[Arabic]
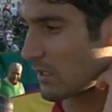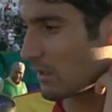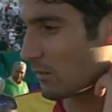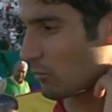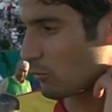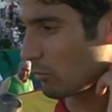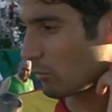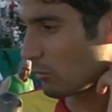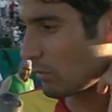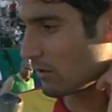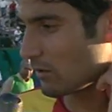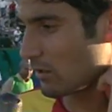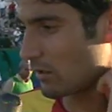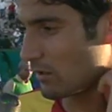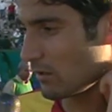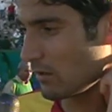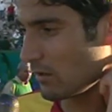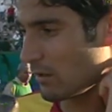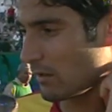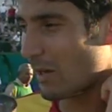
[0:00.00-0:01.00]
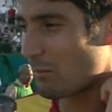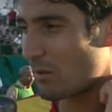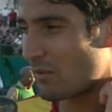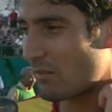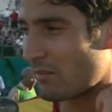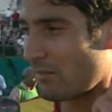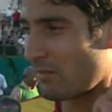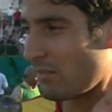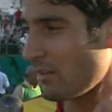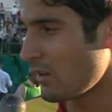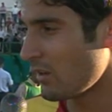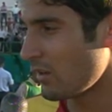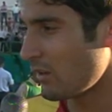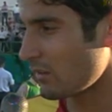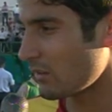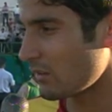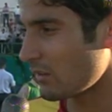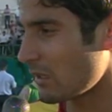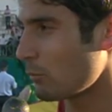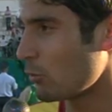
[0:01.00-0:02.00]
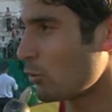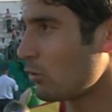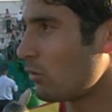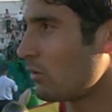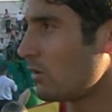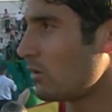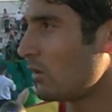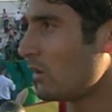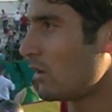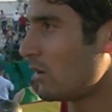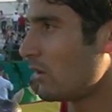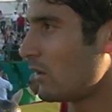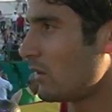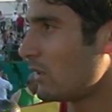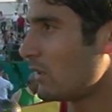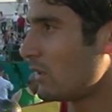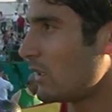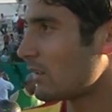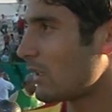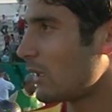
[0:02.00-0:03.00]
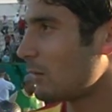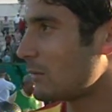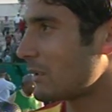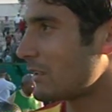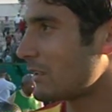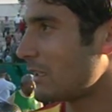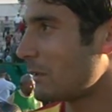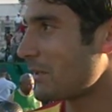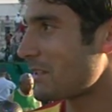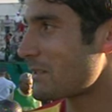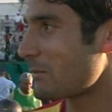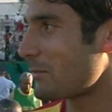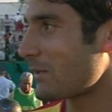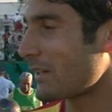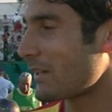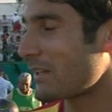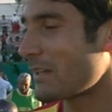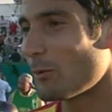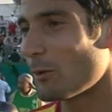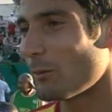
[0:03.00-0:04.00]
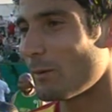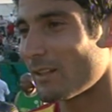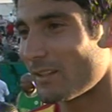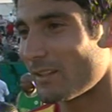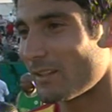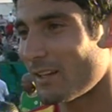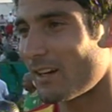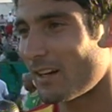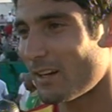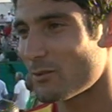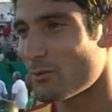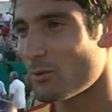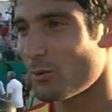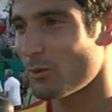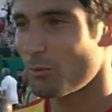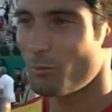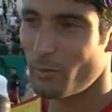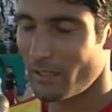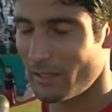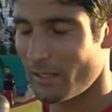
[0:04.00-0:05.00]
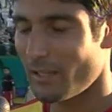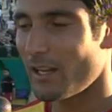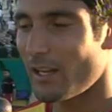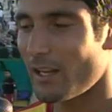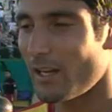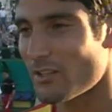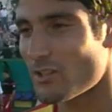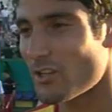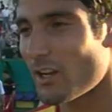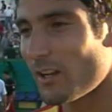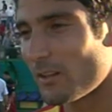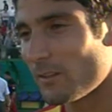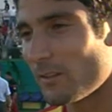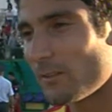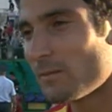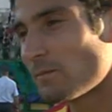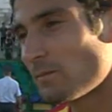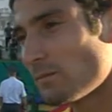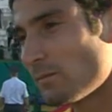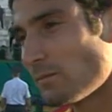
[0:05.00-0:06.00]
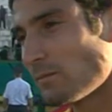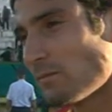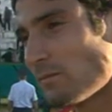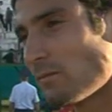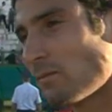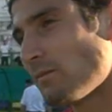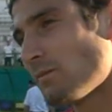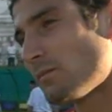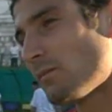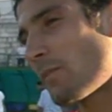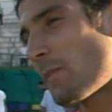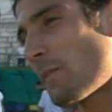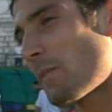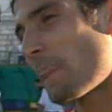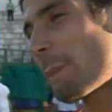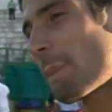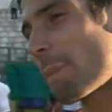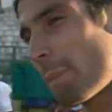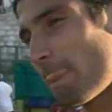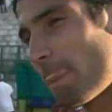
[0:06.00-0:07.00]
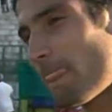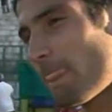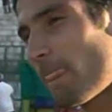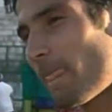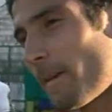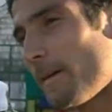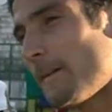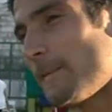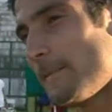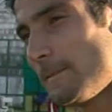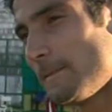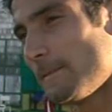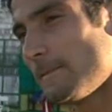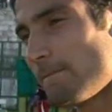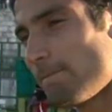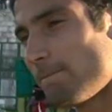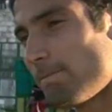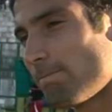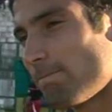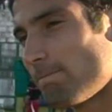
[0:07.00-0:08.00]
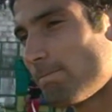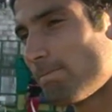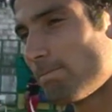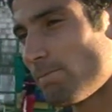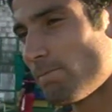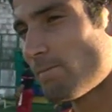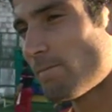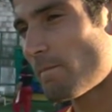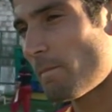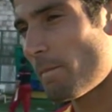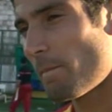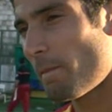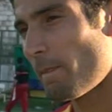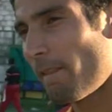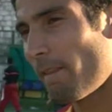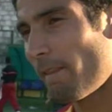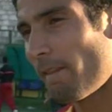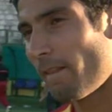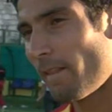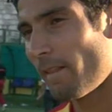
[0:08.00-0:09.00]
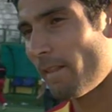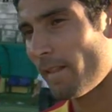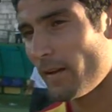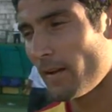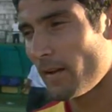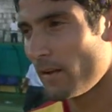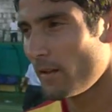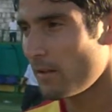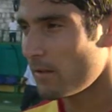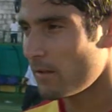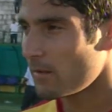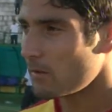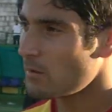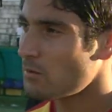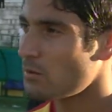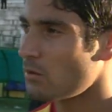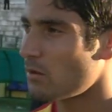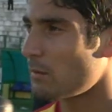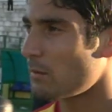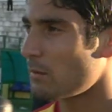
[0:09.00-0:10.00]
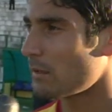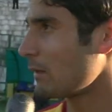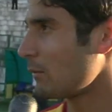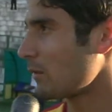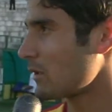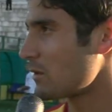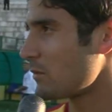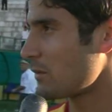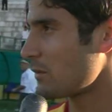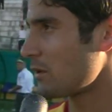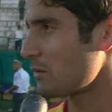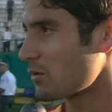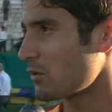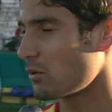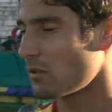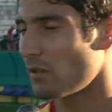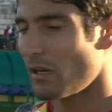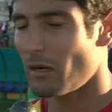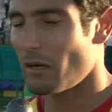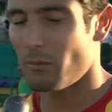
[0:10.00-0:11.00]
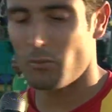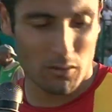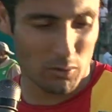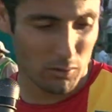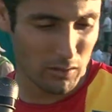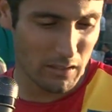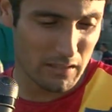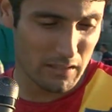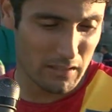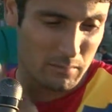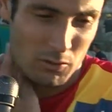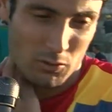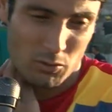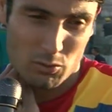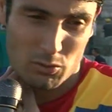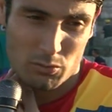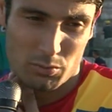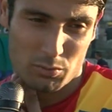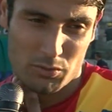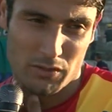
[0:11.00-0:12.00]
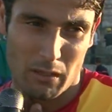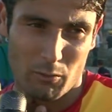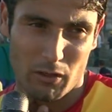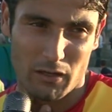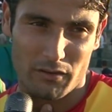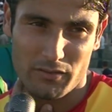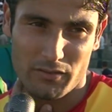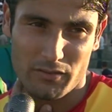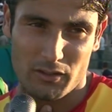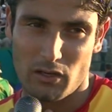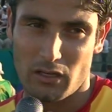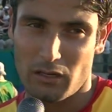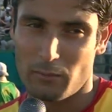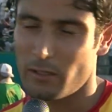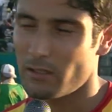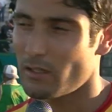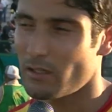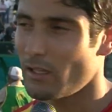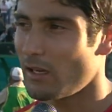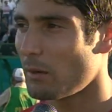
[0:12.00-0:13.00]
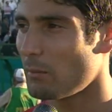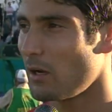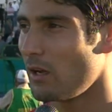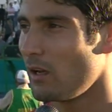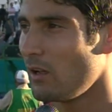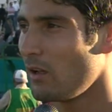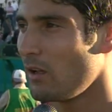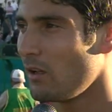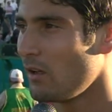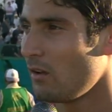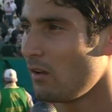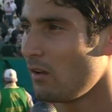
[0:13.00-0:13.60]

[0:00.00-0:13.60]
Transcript: مازالت مباراه آه، ضد حمل نكملوا نحن تعبنا تعبنا لازمنا نكملوا معناتها نركزوا مباراتنا لحد اللي رغم مطالبين بنقطه للبطوله معناتها مازالت صعيبه مازالت ما تلعبتش ما تلعبتش ما ندخل نلعب على نقطه لازمنا ندخل باش نلعب على الفيكتوار معناتها على الربح